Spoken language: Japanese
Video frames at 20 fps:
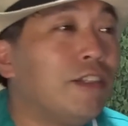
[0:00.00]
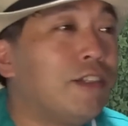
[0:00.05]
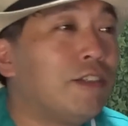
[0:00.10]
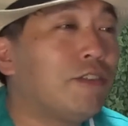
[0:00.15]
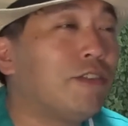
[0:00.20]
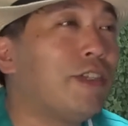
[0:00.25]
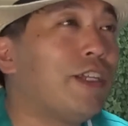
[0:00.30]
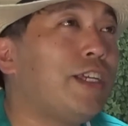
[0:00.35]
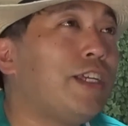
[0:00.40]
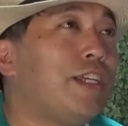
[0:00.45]

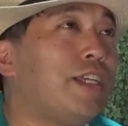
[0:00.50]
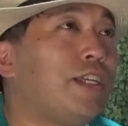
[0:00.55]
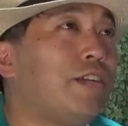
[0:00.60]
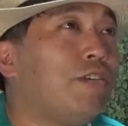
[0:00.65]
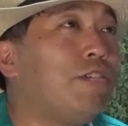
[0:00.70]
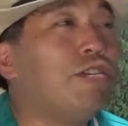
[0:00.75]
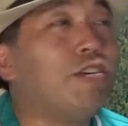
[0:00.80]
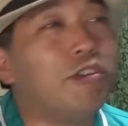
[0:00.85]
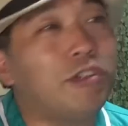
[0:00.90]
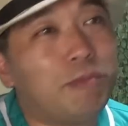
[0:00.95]
それ
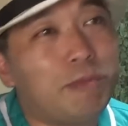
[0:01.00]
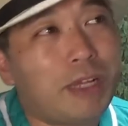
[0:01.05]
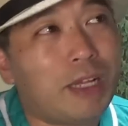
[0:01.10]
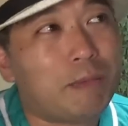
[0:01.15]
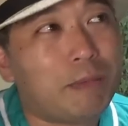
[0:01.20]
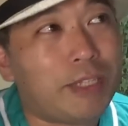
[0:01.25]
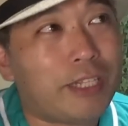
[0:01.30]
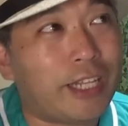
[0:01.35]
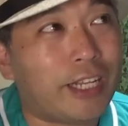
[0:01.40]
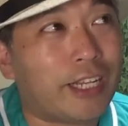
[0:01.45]
をまあ
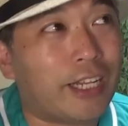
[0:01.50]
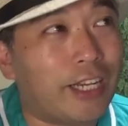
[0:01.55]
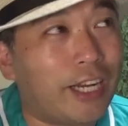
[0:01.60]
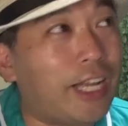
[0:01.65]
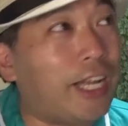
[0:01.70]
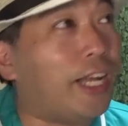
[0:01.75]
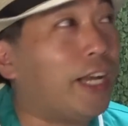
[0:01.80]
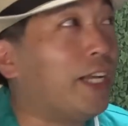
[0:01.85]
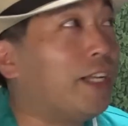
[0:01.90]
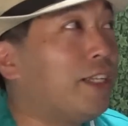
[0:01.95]
見てか
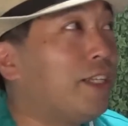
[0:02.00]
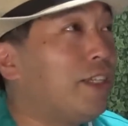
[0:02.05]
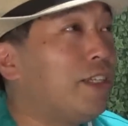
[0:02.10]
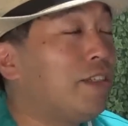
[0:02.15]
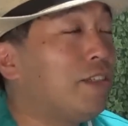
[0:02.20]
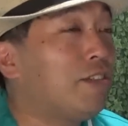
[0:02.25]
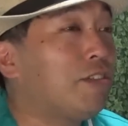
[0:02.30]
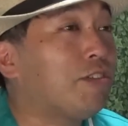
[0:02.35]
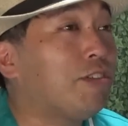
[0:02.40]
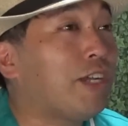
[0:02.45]
ら
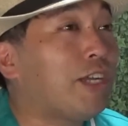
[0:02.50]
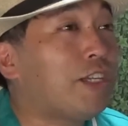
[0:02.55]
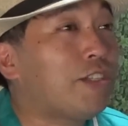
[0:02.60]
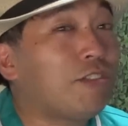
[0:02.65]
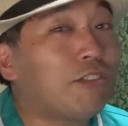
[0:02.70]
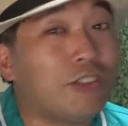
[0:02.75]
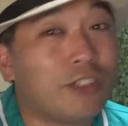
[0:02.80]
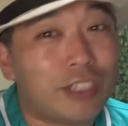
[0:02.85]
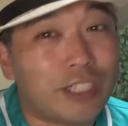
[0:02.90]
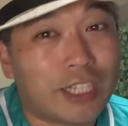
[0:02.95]
そこから
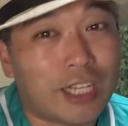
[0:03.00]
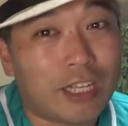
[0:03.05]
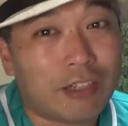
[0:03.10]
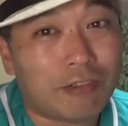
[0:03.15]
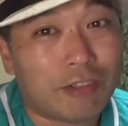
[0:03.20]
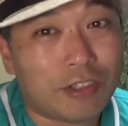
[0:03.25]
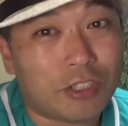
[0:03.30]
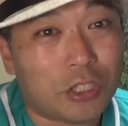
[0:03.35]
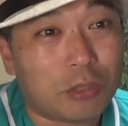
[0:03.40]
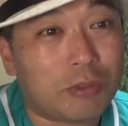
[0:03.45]
ちょっと時
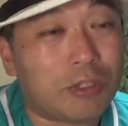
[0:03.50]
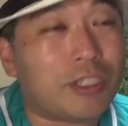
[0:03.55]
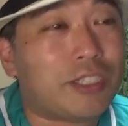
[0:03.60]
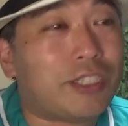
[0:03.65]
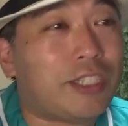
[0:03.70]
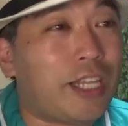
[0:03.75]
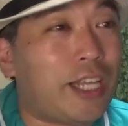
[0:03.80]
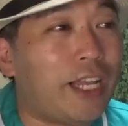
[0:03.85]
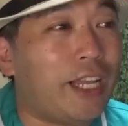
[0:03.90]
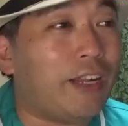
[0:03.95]
間を潰し
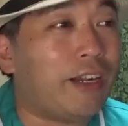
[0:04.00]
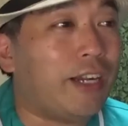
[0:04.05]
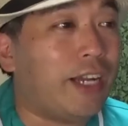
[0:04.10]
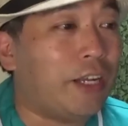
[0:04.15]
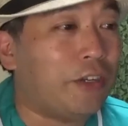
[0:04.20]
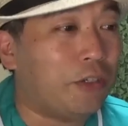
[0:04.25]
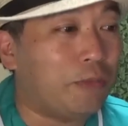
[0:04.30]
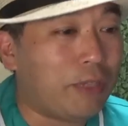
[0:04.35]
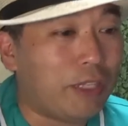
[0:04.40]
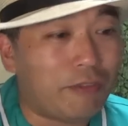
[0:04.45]
て
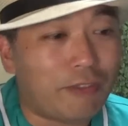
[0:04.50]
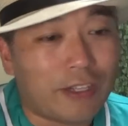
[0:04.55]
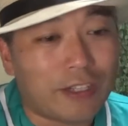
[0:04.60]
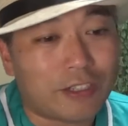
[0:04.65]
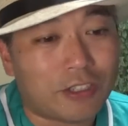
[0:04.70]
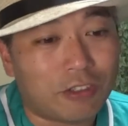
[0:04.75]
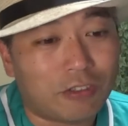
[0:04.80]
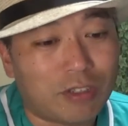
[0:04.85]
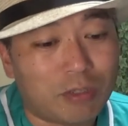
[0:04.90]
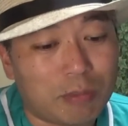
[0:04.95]
あの
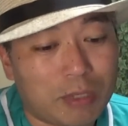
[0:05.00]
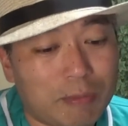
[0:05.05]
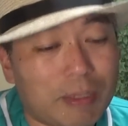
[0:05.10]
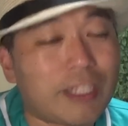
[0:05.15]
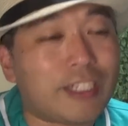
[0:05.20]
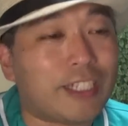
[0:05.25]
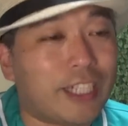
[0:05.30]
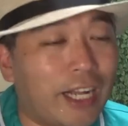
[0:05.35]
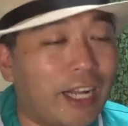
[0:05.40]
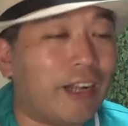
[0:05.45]
BE:FIRST を見ま
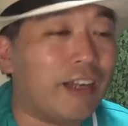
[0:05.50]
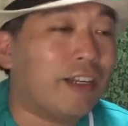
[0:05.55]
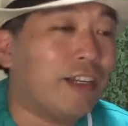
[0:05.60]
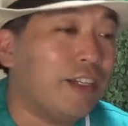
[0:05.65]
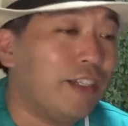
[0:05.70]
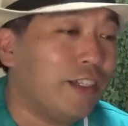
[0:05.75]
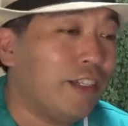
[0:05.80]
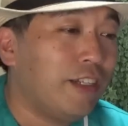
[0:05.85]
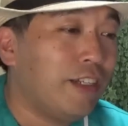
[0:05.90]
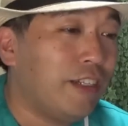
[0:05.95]
したっ
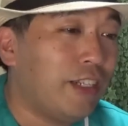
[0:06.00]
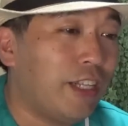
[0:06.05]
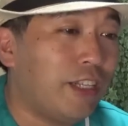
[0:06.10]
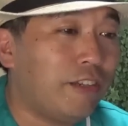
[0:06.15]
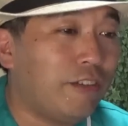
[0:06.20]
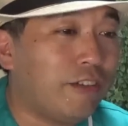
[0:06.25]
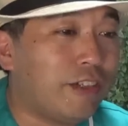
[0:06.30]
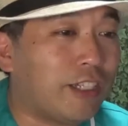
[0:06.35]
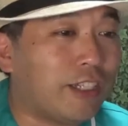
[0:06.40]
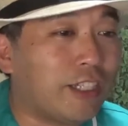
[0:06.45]
て
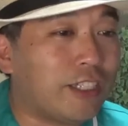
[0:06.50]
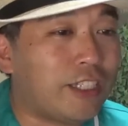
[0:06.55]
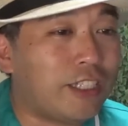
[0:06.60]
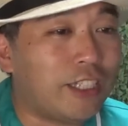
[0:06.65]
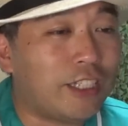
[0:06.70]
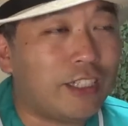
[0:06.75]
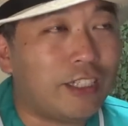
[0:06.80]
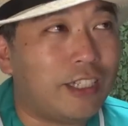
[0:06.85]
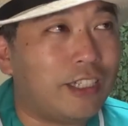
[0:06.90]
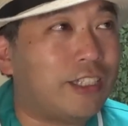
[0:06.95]
いう形
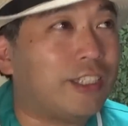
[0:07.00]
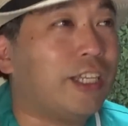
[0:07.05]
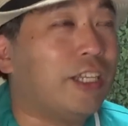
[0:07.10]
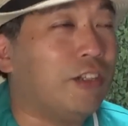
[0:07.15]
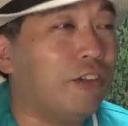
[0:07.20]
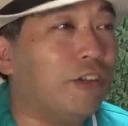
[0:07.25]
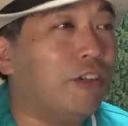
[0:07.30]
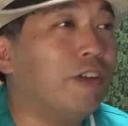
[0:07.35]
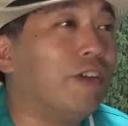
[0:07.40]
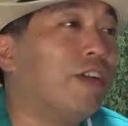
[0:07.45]
なんですけ
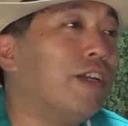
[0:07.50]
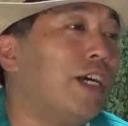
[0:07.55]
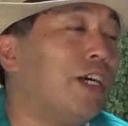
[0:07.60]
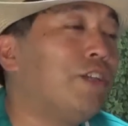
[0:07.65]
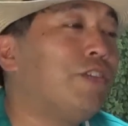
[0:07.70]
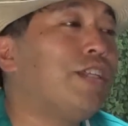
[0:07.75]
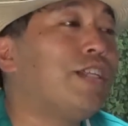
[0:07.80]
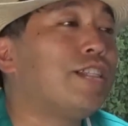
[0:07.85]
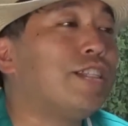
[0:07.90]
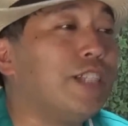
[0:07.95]
どあ
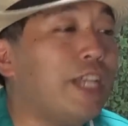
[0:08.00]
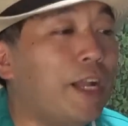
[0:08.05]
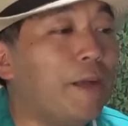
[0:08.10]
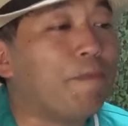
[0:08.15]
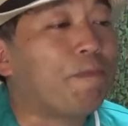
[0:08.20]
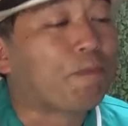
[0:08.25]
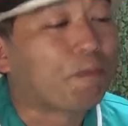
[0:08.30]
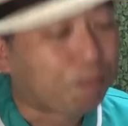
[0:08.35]
のですね